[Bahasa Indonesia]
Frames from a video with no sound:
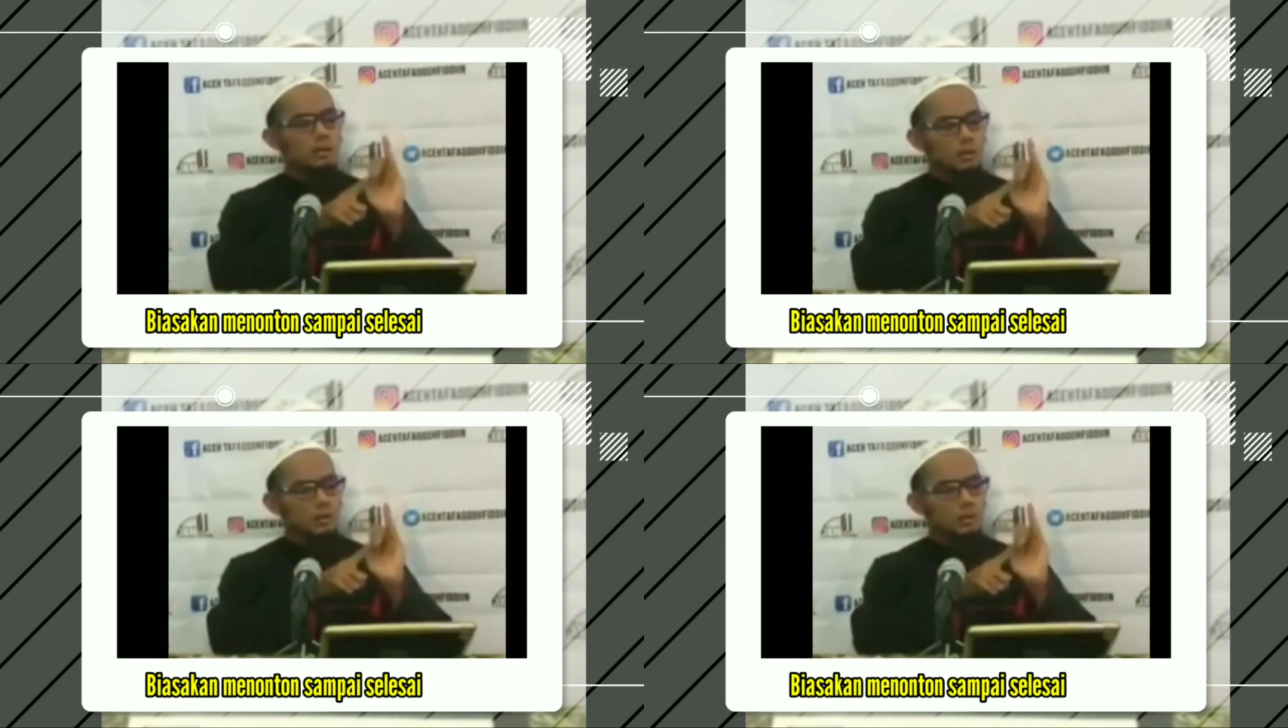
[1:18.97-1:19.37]

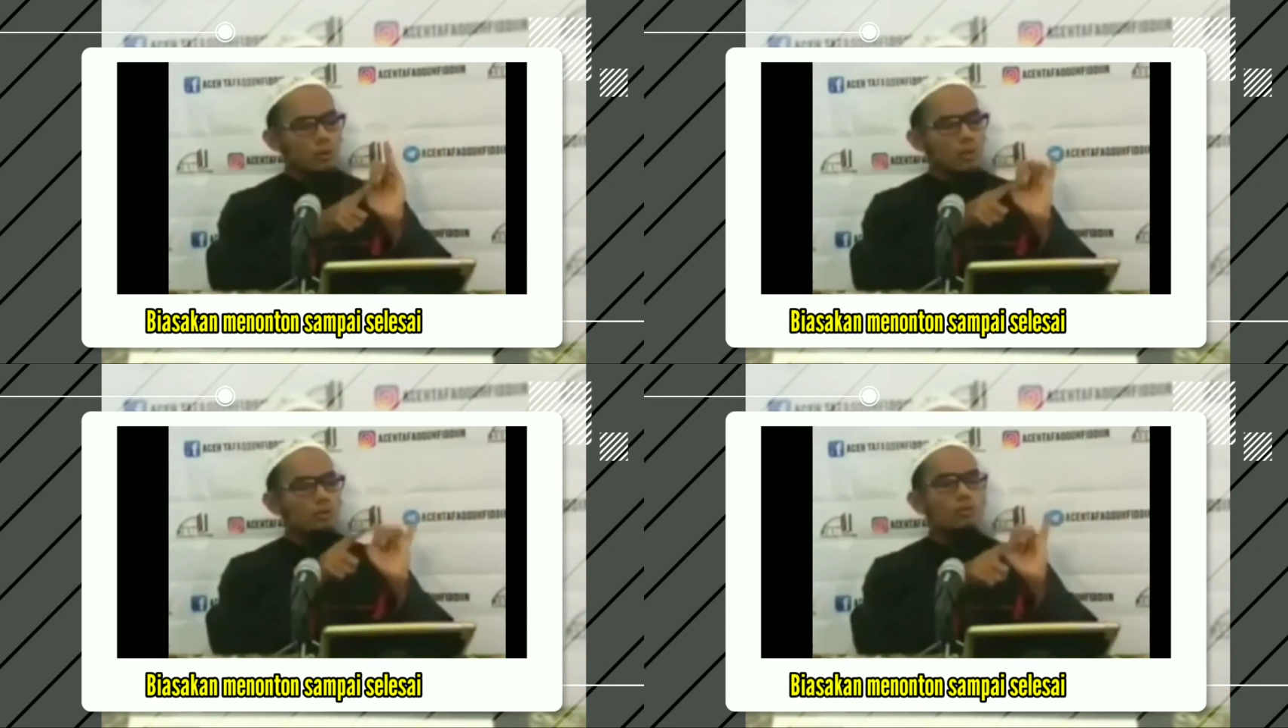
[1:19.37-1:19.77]
makruh,
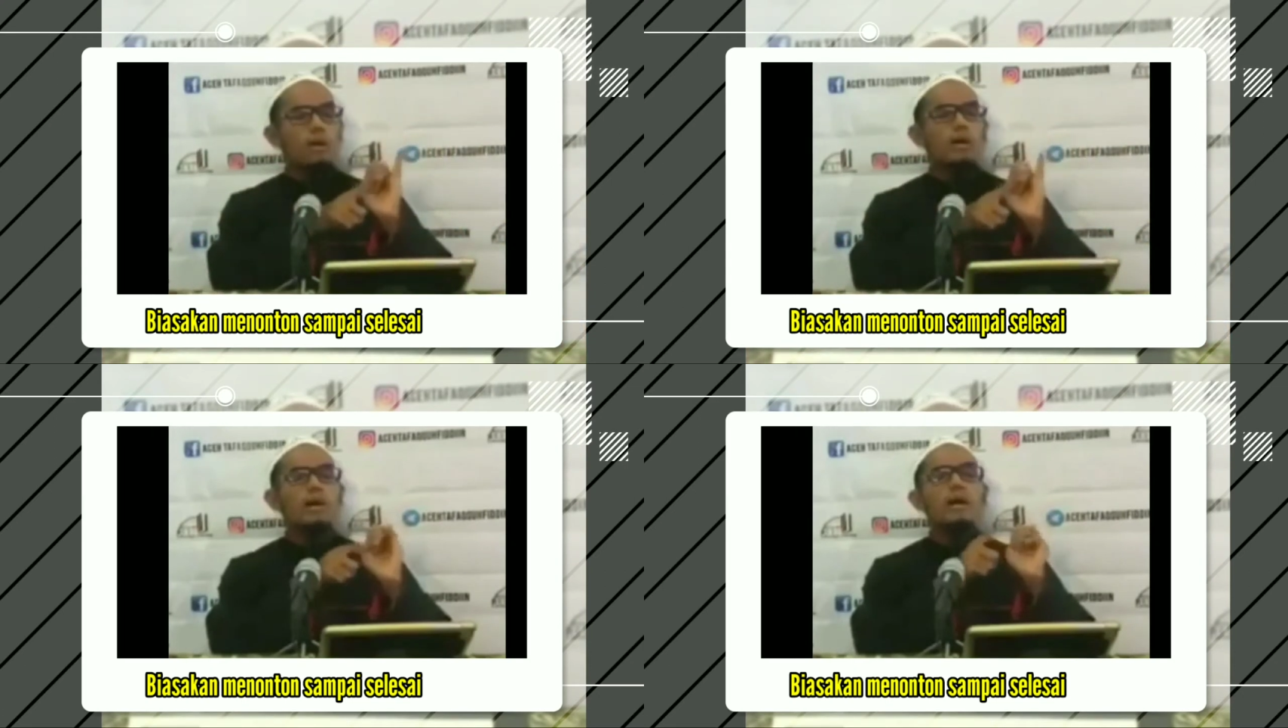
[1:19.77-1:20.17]

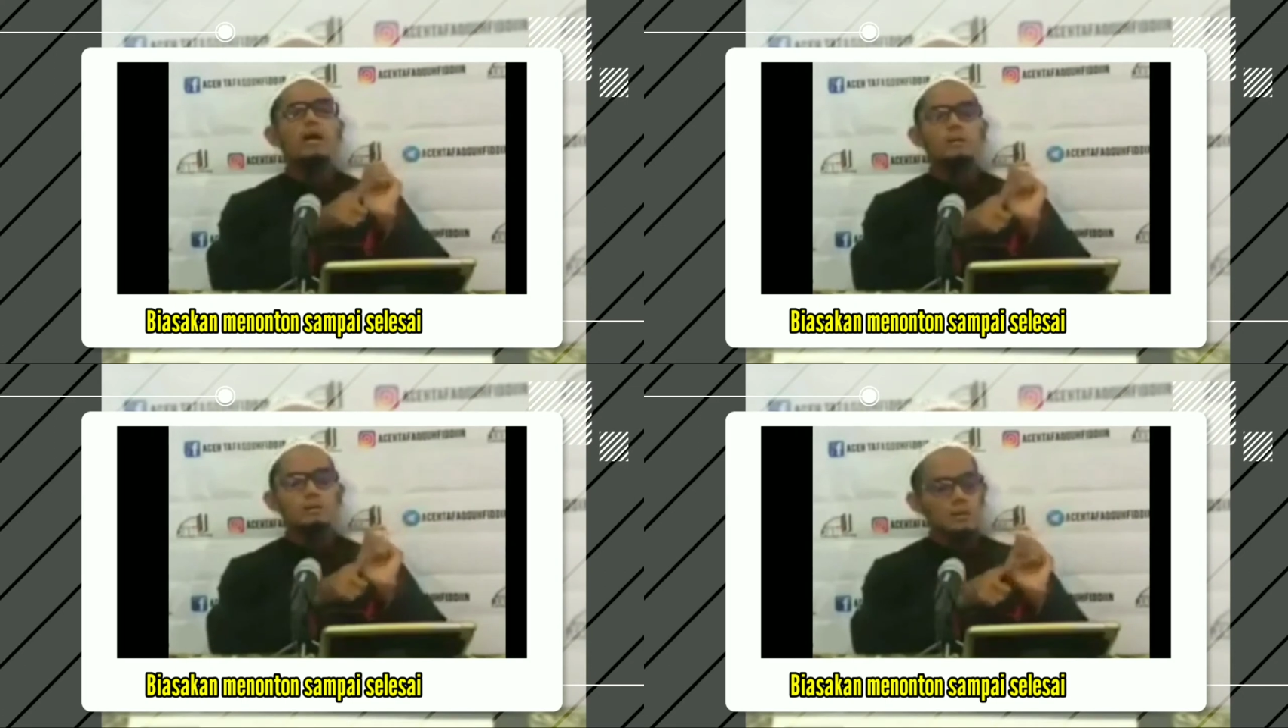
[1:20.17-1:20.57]
mubah,
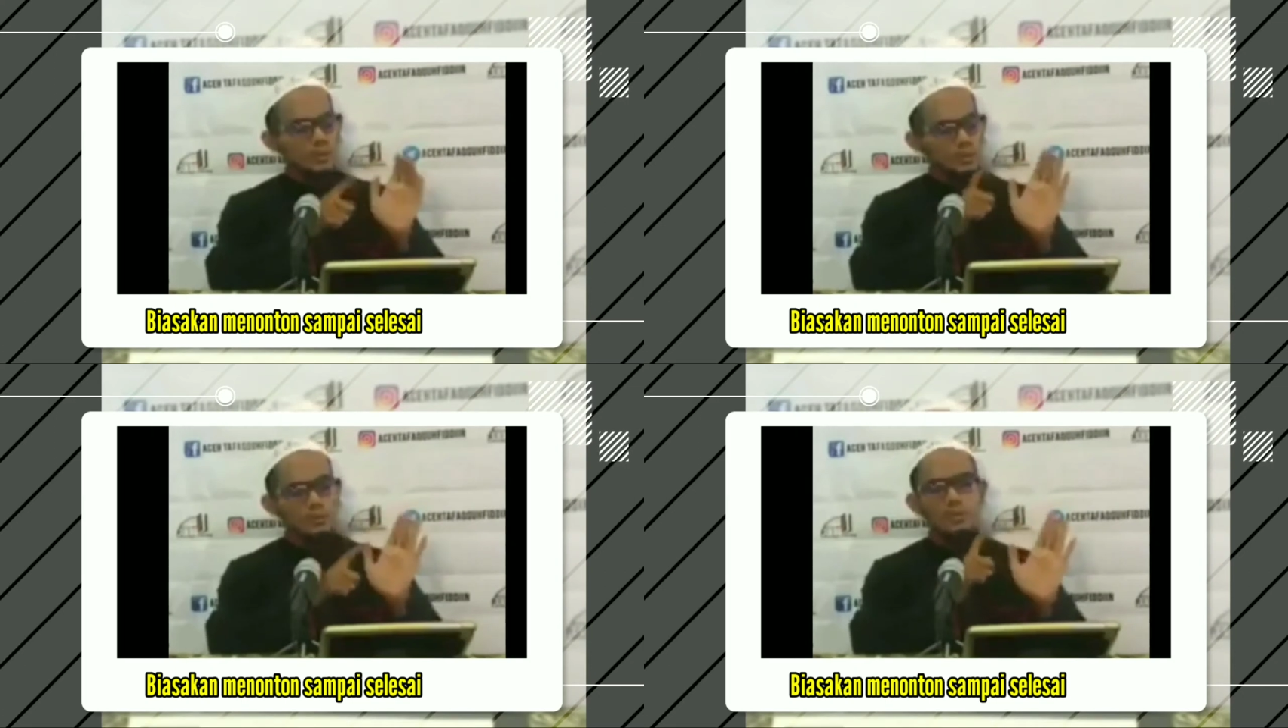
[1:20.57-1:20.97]
haram.
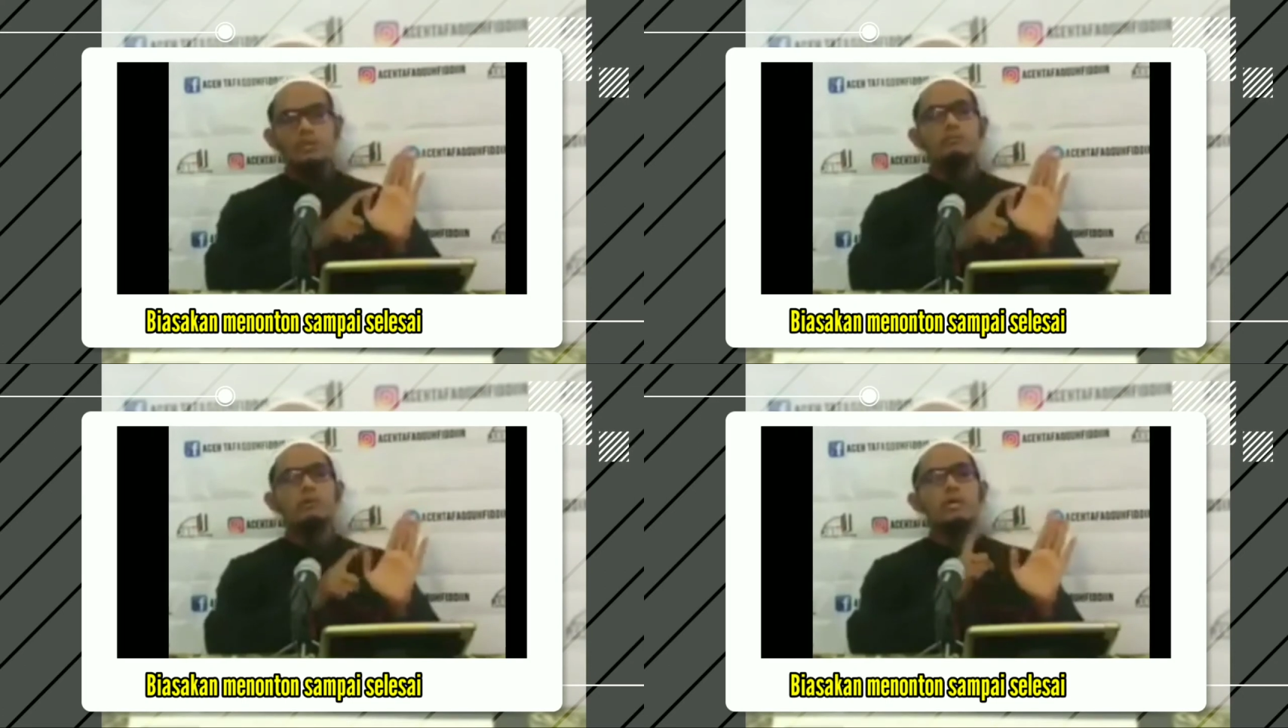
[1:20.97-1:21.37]
Coba
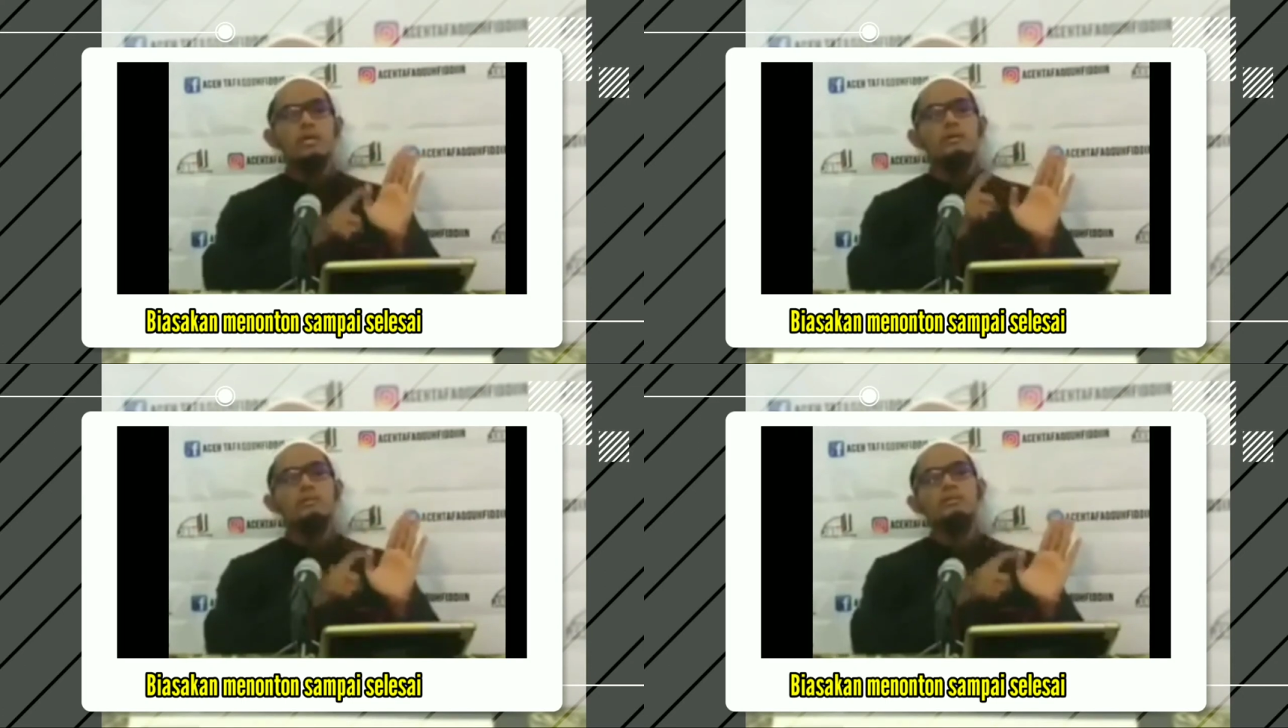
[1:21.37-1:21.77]
sebutkan. Maulid
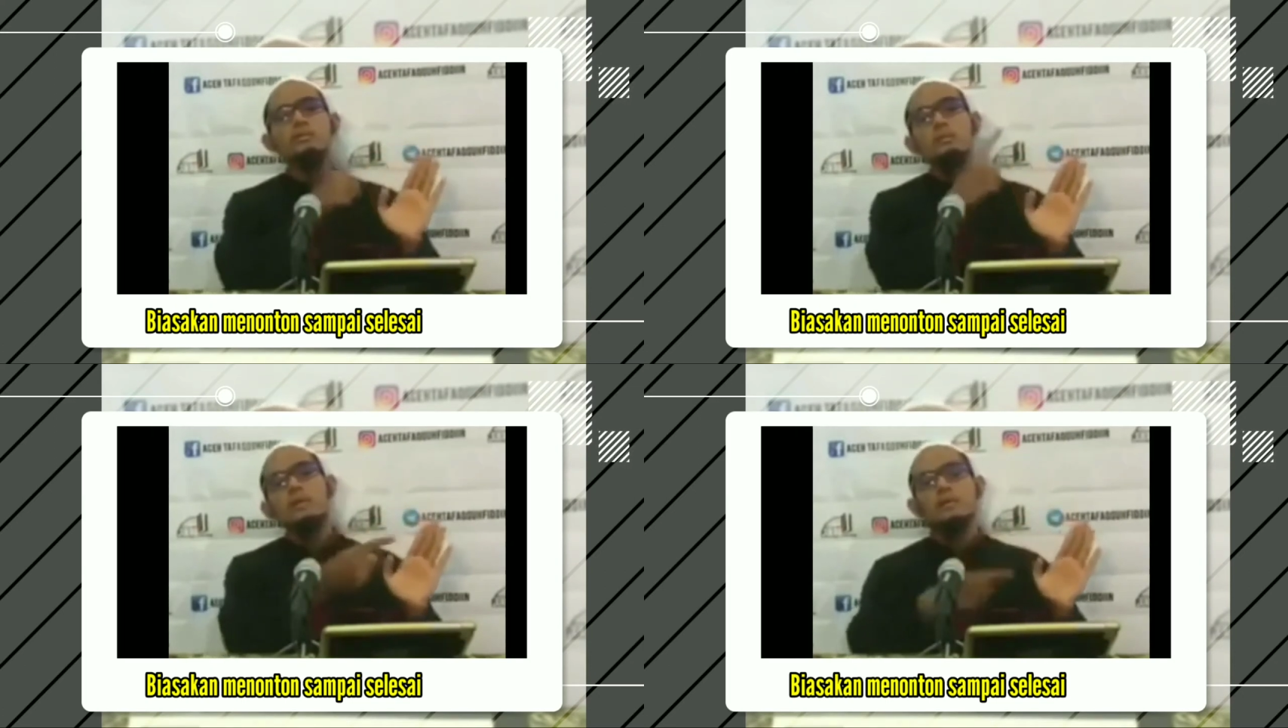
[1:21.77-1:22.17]
ini
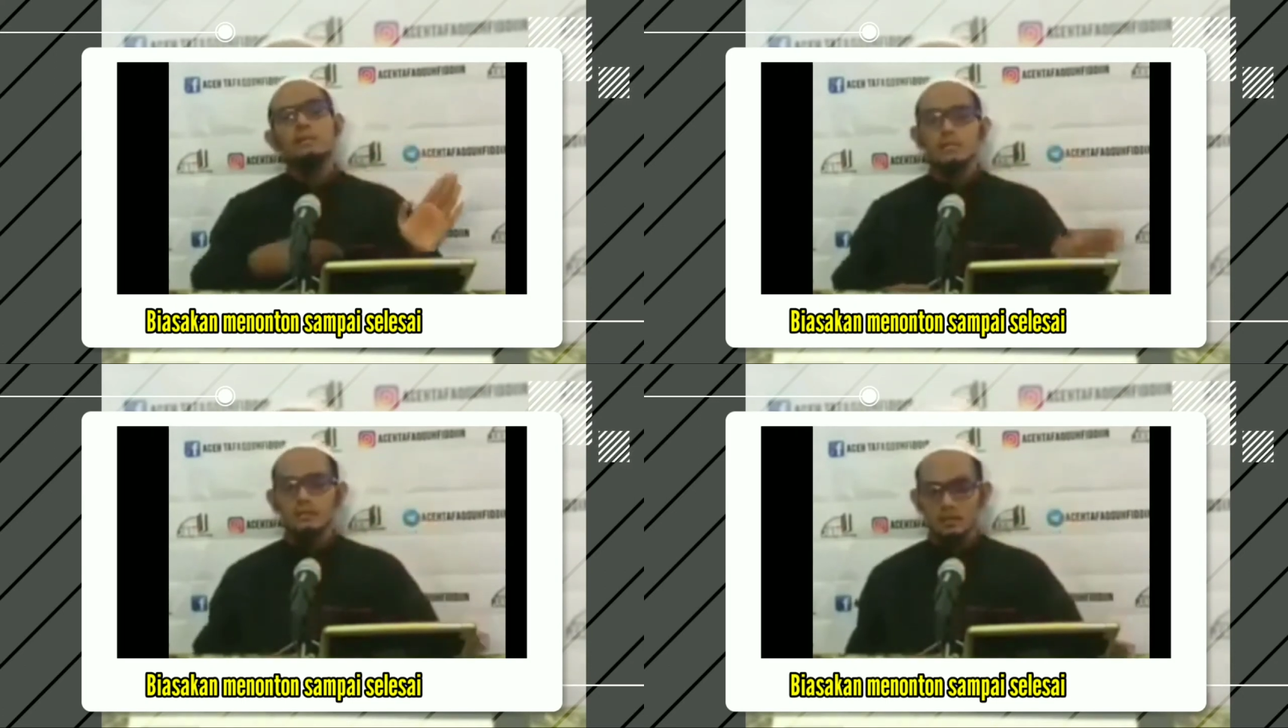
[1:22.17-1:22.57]
masuk ke bagian
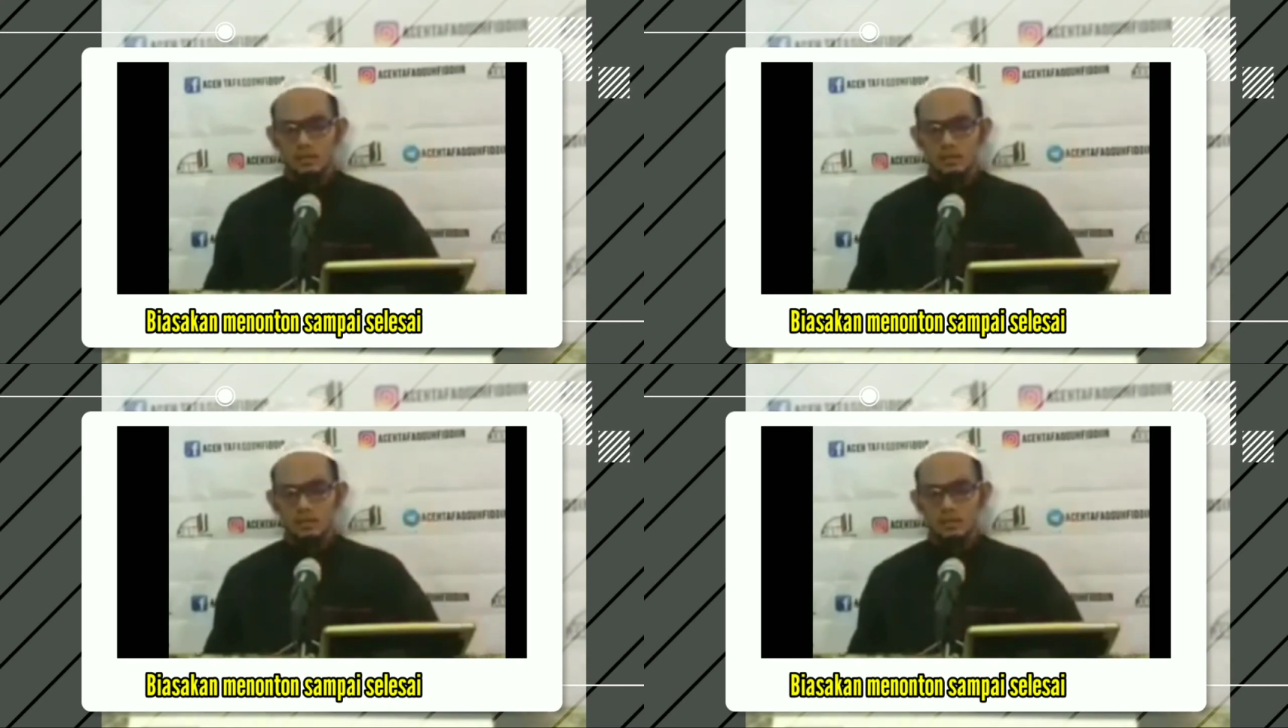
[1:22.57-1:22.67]
mana?